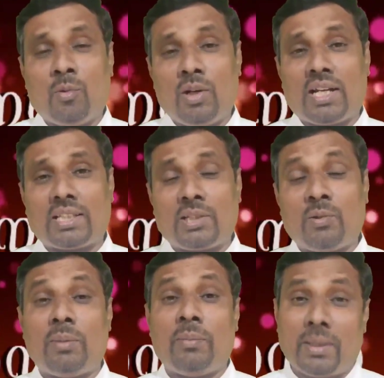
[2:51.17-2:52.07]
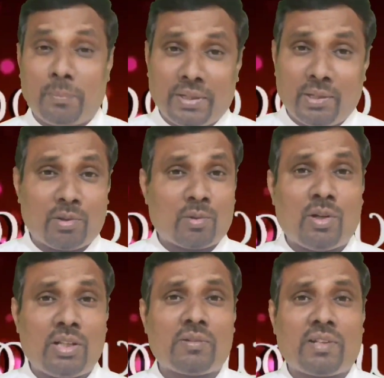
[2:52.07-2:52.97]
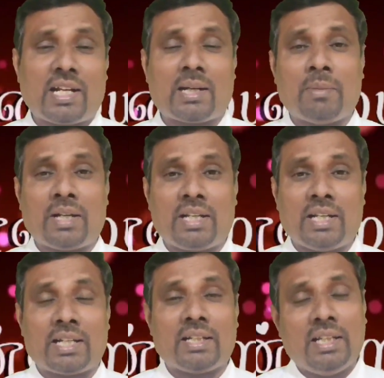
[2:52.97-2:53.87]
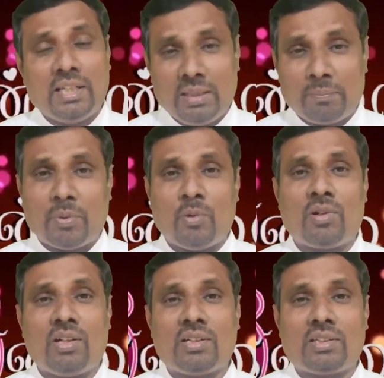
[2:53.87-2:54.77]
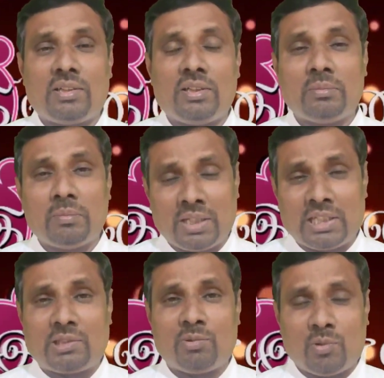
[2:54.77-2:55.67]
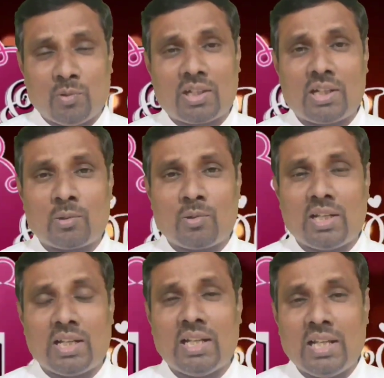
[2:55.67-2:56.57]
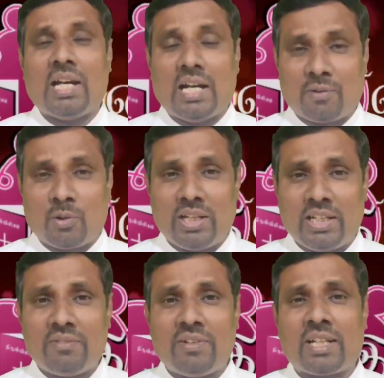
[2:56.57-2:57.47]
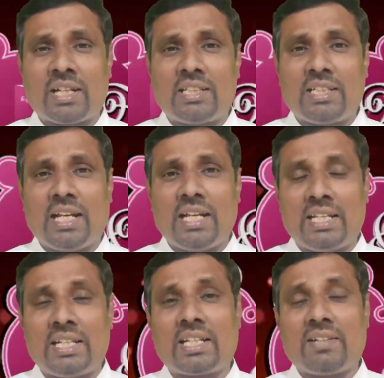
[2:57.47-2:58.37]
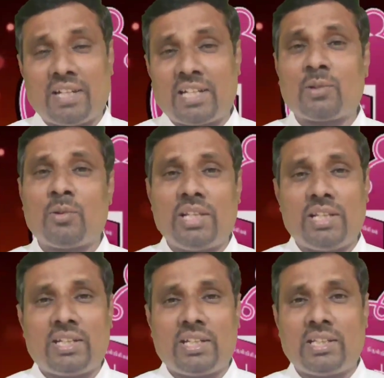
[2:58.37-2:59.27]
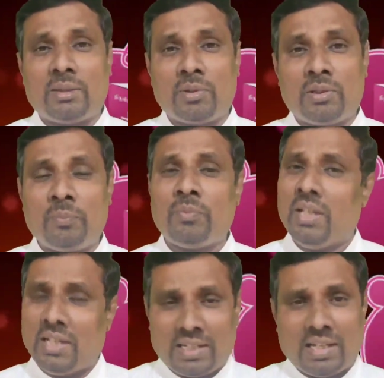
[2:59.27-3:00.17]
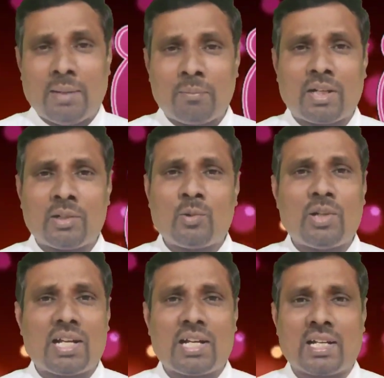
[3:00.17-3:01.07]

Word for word: உலகத்தினுடைய மிகப்பெரிய ஒரு கோடீஸ்வராக மாறினார் இப்போ உங்களுக்கு தெரியும் மருத்துவ உலகில் கூட அவருடைய நிறுவனங்கள் தான் இன்றைக்கு வளர்ந்து கொண்டே இருக்கிறது என்பதும் நாம் கண்கூடாக